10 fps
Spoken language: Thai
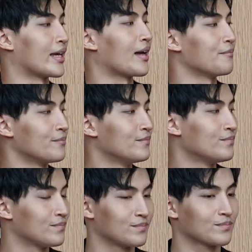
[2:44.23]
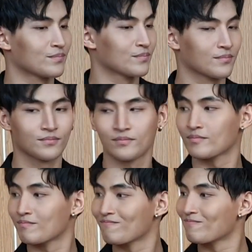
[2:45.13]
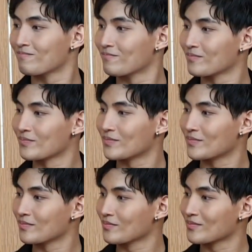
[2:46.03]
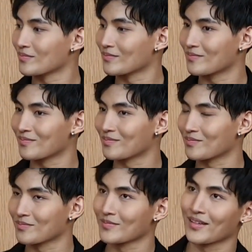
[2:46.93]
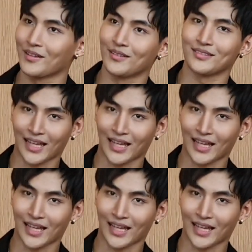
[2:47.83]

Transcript: ครับือเราก็เต็มที่กับงานเราไม่ได้แบบมีข้อจำกัดอะไรใช่ไหม